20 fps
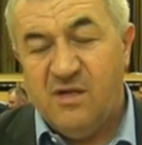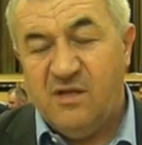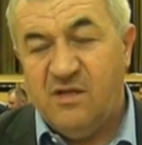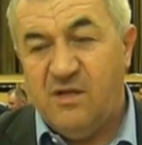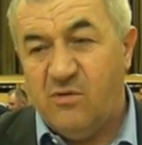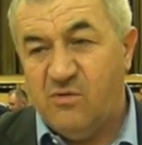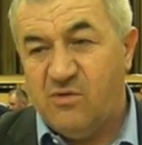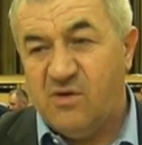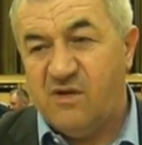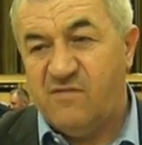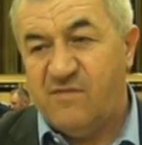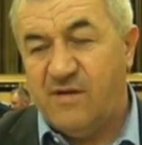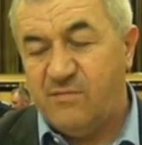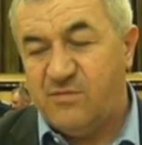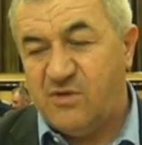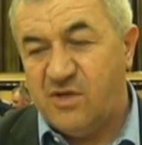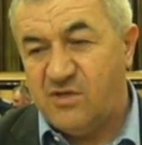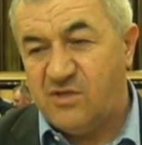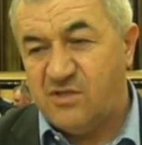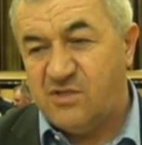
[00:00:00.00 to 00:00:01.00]
Nie ukrywam
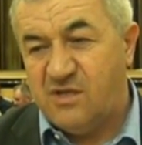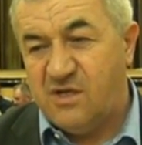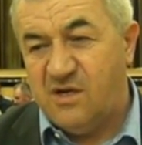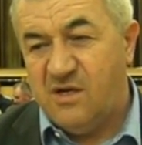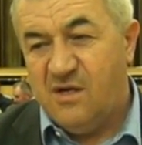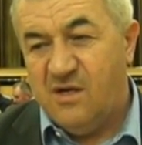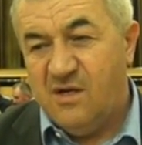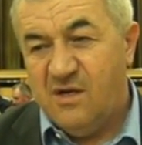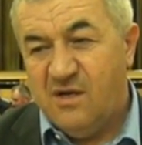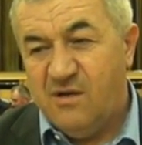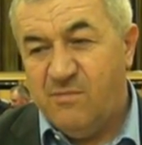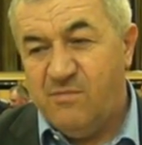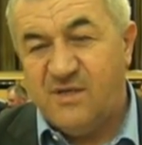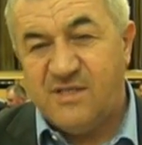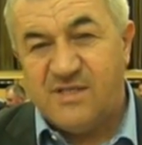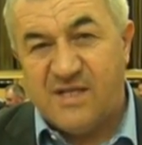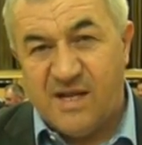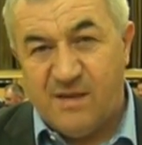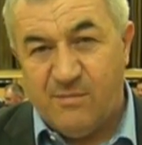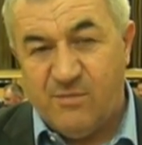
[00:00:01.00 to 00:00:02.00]
też, że my
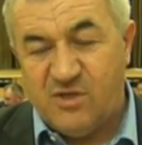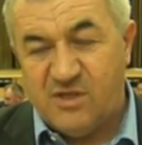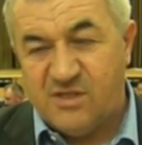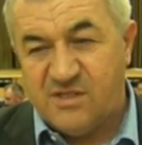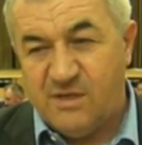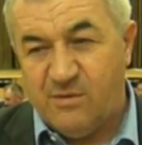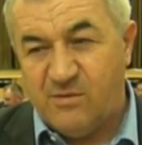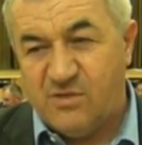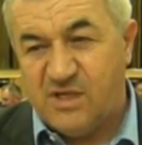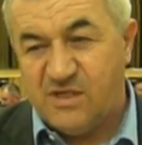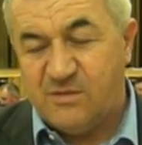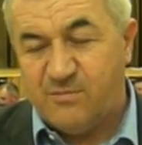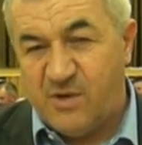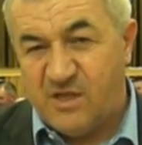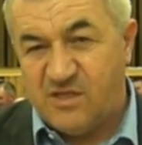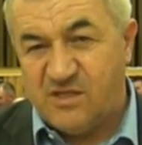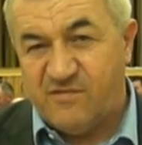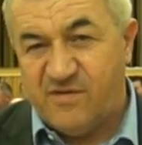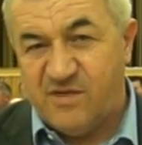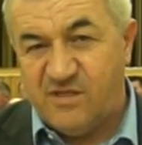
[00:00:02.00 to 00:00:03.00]
staramy się cały czas
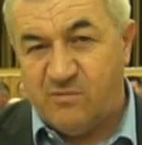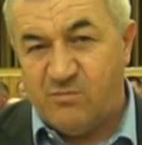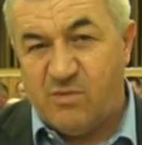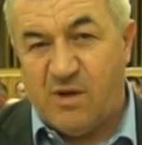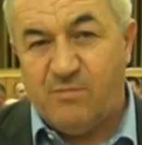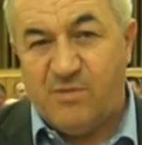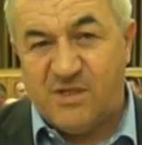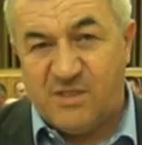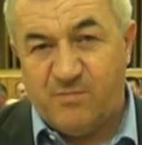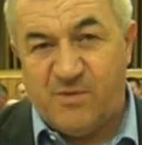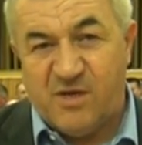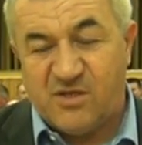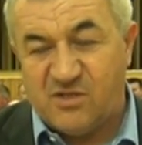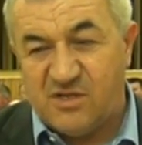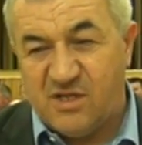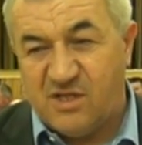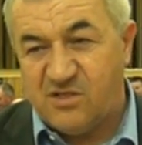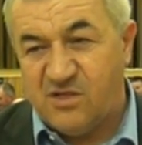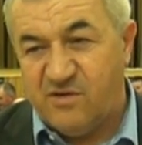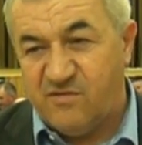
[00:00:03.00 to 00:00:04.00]
pracować, żeby była
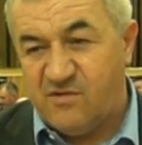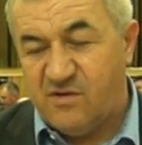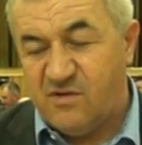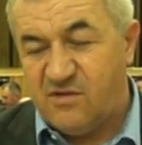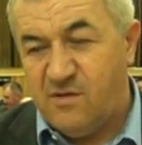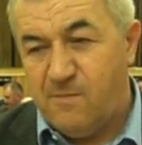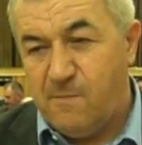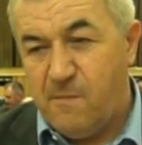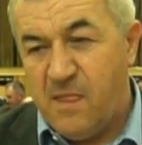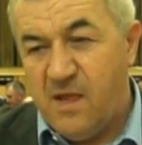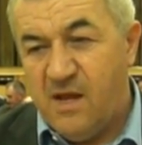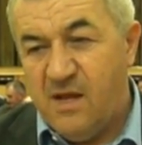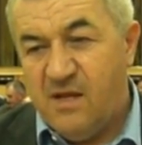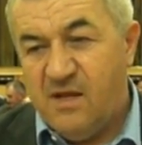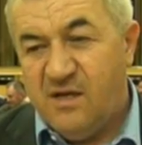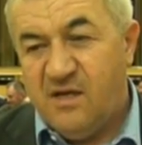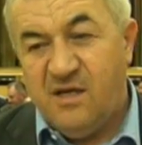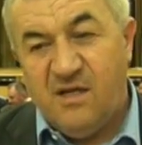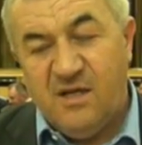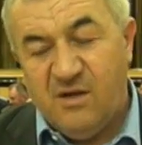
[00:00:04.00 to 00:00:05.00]
bezpieczna żywność
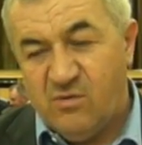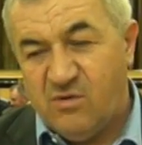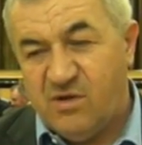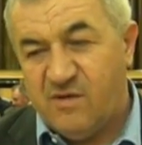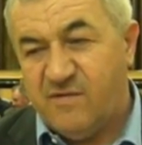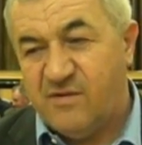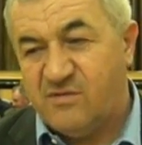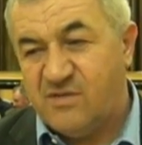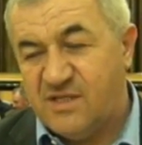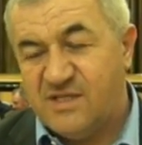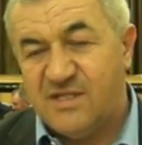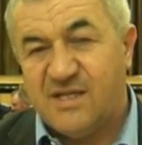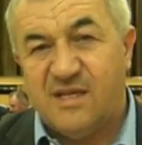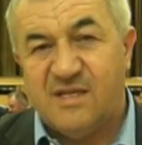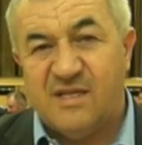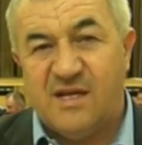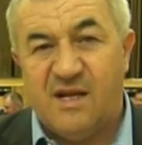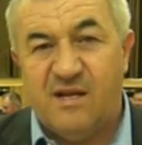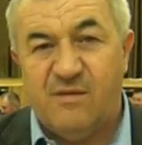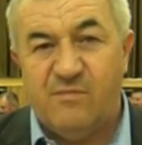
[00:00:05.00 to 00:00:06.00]
i nie ukrywam, że
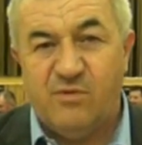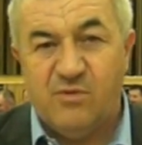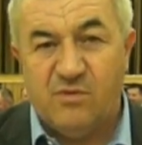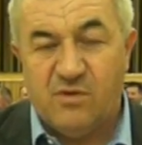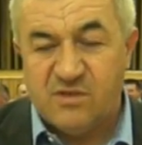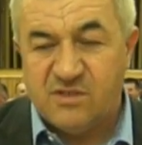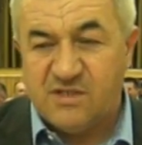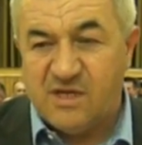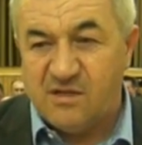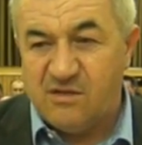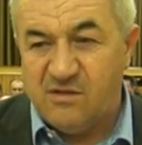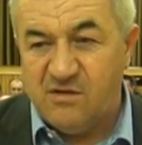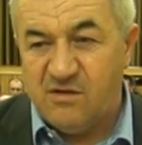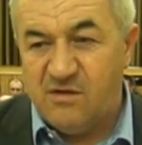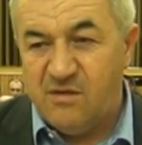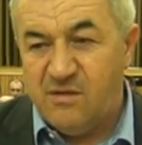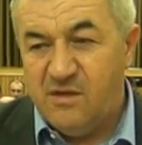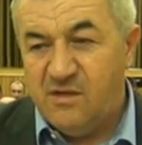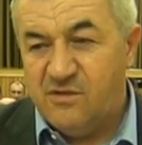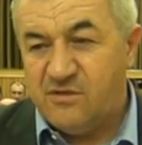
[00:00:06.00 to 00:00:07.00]
skandalem było
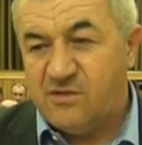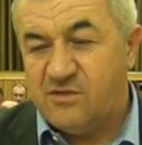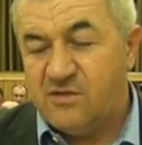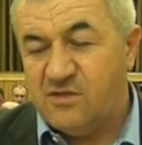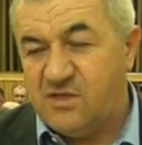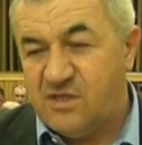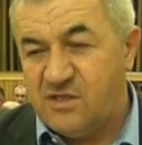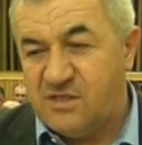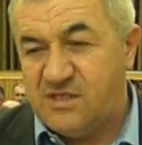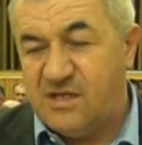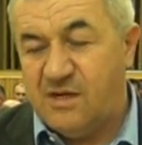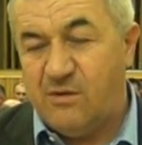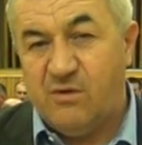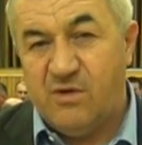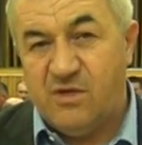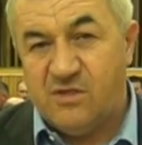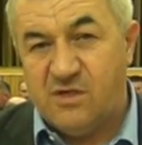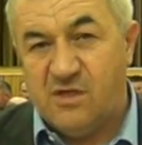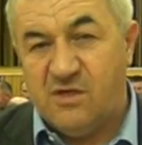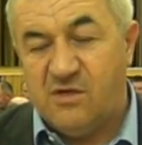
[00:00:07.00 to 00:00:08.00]
ostatnio co to się
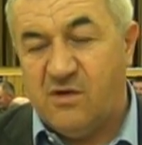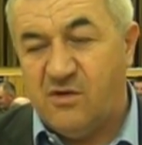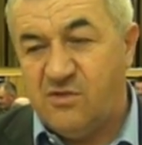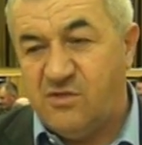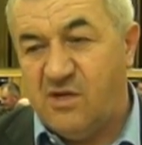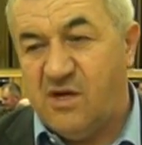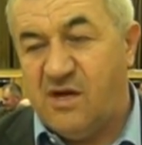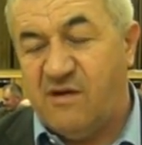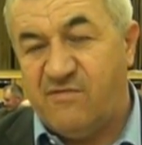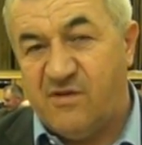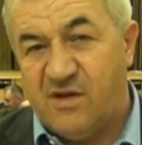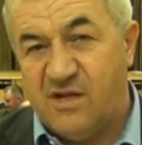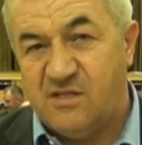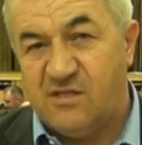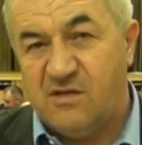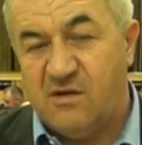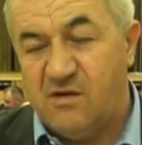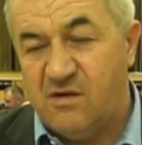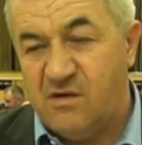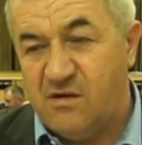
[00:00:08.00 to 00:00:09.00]
stało, jeżeli chodzi o aferę
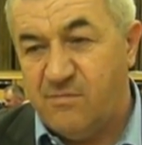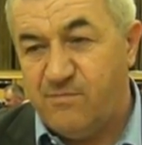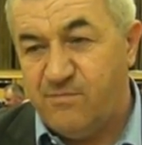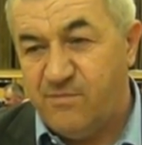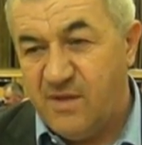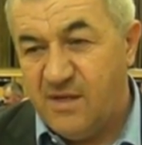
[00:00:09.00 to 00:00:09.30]
solną.